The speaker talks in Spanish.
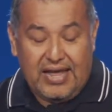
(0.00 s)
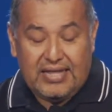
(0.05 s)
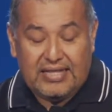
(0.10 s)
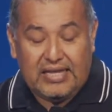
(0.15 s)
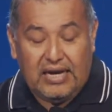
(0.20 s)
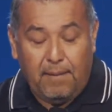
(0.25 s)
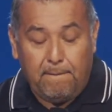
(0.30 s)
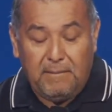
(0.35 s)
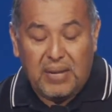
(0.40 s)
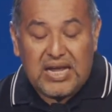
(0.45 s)

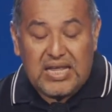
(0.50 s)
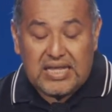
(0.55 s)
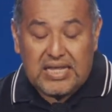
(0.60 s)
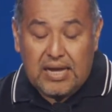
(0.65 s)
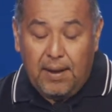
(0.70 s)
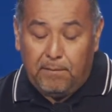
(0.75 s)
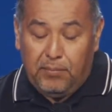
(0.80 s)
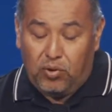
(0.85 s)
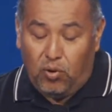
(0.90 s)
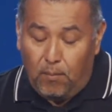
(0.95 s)

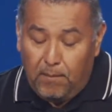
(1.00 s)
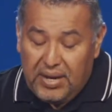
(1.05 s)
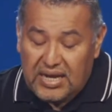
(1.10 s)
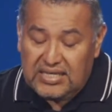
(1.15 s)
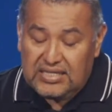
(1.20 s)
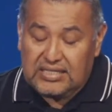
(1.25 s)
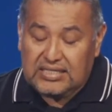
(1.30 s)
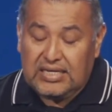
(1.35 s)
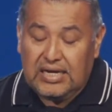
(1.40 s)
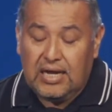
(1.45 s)
Tremenda
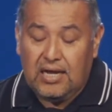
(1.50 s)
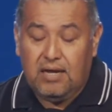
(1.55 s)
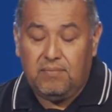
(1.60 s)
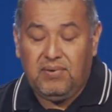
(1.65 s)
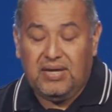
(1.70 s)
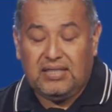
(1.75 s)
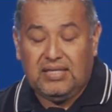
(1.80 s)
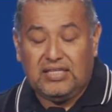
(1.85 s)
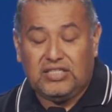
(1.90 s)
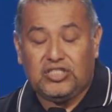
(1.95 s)
promesa y
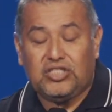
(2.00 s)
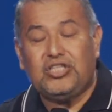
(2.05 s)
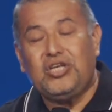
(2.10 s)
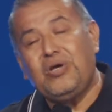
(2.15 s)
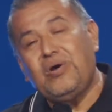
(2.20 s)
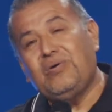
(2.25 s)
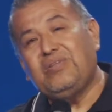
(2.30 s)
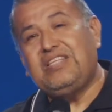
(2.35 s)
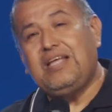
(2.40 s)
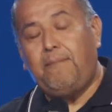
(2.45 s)

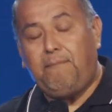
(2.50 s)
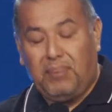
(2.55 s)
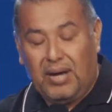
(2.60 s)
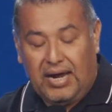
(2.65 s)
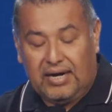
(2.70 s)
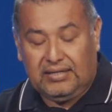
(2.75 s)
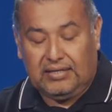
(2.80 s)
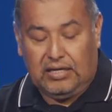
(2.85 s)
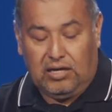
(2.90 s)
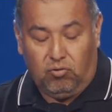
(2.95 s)
bendición de
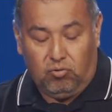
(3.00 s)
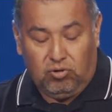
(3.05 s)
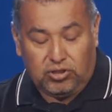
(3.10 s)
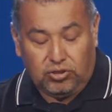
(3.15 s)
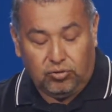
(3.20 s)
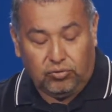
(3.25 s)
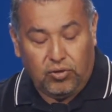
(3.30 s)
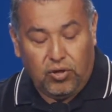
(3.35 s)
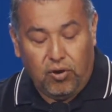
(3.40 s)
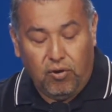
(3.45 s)
parte de
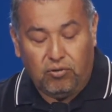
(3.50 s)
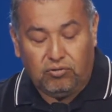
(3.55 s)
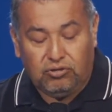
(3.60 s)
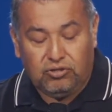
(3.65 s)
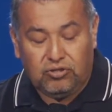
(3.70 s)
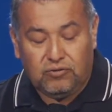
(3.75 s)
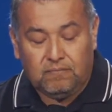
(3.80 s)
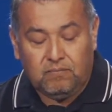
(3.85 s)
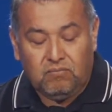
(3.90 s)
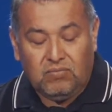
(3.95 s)
nuestro
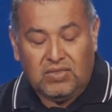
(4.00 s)
Dios.